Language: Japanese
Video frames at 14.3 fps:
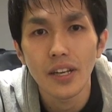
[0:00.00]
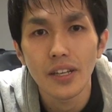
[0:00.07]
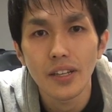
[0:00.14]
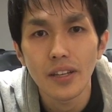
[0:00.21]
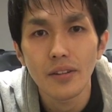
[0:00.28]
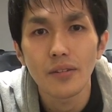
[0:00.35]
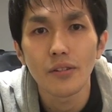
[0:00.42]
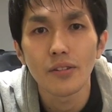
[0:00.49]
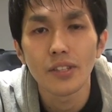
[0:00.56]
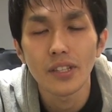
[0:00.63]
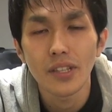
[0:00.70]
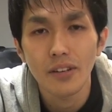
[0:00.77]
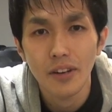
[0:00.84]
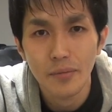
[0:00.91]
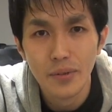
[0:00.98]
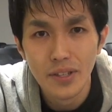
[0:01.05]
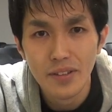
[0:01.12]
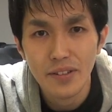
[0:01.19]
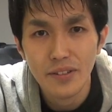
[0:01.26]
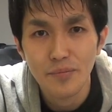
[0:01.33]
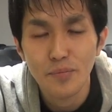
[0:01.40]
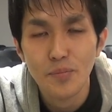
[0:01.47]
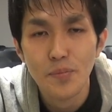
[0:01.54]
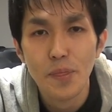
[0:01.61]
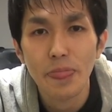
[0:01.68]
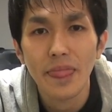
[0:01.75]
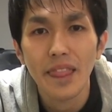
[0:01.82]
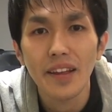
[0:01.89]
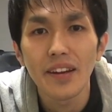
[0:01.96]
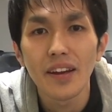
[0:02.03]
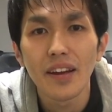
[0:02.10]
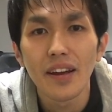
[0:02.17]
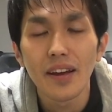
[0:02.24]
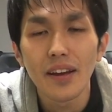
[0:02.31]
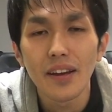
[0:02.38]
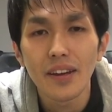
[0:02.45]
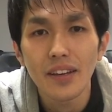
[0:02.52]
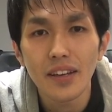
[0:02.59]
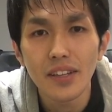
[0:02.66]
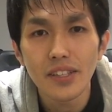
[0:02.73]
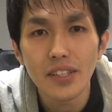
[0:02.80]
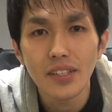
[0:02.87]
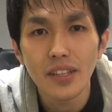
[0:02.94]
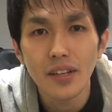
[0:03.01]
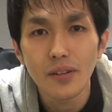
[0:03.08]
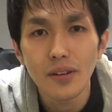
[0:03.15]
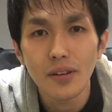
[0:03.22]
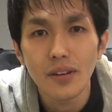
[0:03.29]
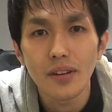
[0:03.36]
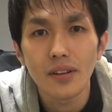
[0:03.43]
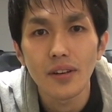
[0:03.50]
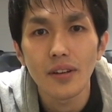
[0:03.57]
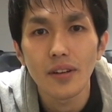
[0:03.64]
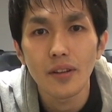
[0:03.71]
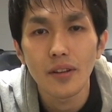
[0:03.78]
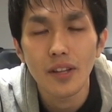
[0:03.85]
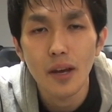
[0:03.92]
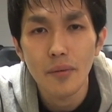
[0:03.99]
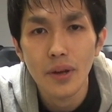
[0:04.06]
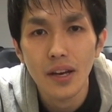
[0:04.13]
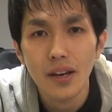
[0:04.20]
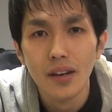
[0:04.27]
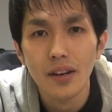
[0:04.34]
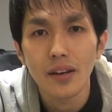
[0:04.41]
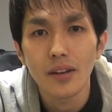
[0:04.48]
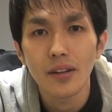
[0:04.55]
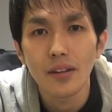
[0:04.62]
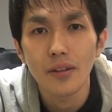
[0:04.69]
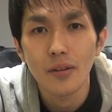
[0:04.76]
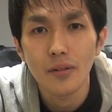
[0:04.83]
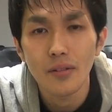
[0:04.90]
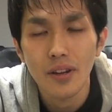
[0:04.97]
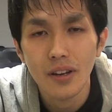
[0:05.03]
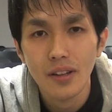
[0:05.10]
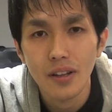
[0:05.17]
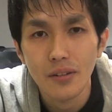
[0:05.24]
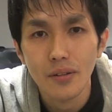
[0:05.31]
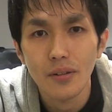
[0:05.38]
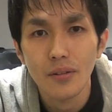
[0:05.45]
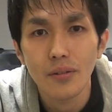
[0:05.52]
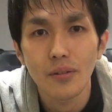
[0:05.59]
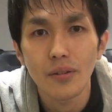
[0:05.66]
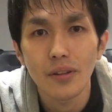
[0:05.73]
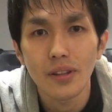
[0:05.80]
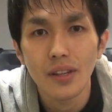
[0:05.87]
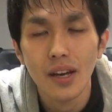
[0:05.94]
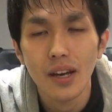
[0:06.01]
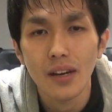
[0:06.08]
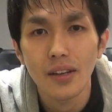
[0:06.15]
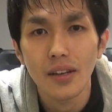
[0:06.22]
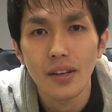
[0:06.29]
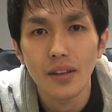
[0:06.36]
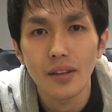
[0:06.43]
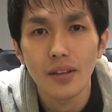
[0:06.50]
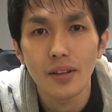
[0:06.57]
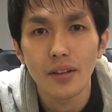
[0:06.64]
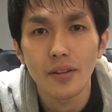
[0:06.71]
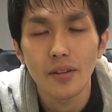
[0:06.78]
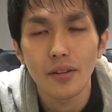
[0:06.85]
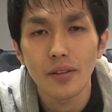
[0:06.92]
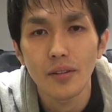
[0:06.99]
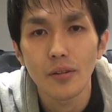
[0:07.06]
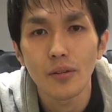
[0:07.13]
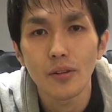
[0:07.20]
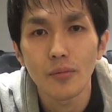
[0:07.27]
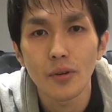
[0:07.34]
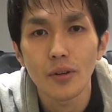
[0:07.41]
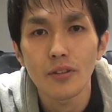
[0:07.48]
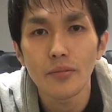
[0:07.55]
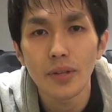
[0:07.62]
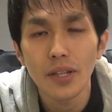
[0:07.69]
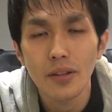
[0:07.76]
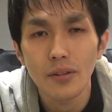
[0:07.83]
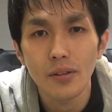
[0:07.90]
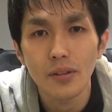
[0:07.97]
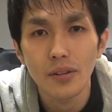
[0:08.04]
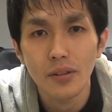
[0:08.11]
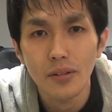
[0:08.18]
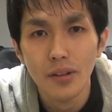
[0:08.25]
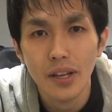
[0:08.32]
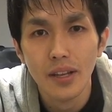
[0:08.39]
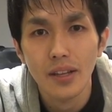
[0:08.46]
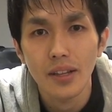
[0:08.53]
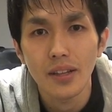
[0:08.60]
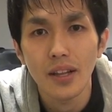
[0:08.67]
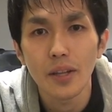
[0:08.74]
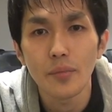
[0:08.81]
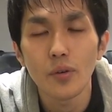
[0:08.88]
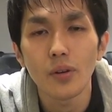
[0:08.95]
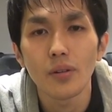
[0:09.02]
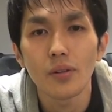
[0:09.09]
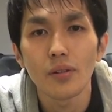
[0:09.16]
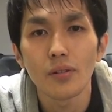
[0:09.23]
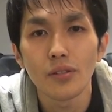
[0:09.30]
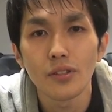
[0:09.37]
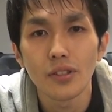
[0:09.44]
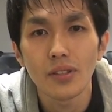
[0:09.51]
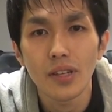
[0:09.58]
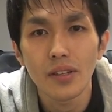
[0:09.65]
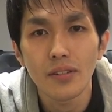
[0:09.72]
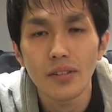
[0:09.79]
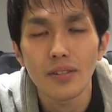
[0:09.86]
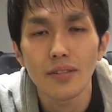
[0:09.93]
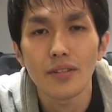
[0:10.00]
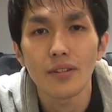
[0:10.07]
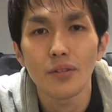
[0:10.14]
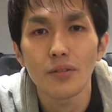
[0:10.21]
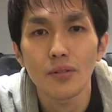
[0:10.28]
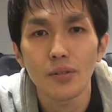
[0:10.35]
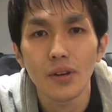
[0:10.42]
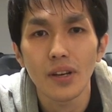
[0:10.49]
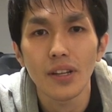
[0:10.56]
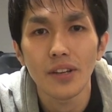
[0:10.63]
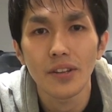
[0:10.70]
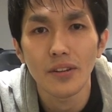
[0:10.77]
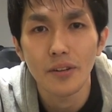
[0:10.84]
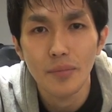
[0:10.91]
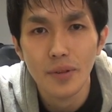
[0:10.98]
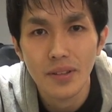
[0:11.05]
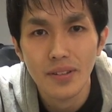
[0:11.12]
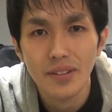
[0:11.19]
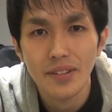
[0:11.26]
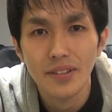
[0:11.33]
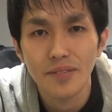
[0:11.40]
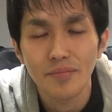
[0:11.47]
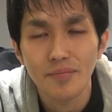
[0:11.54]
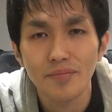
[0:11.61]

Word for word: 麗に掃除してくれますキッチンでの鍋やお皿などそういった道具も全て揃っており何も不自由なく過ごすことができております